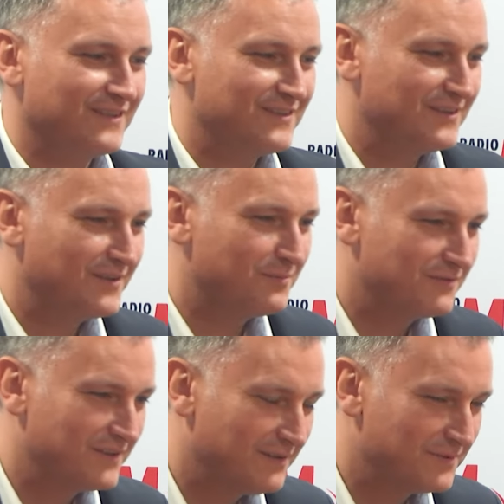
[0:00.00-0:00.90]
Dzień dobry,
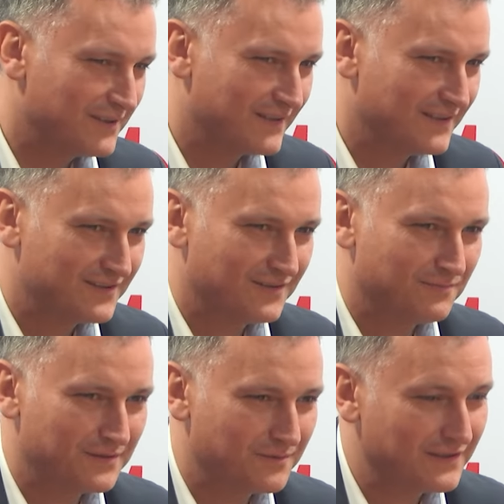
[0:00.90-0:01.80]
witam serdecznie
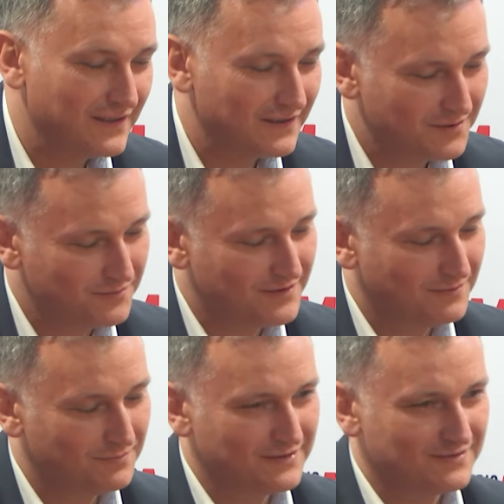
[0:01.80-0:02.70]
panią redaktor, witam
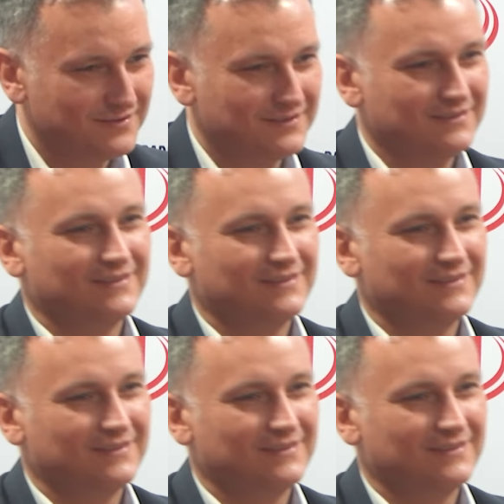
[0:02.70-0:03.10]
państwa.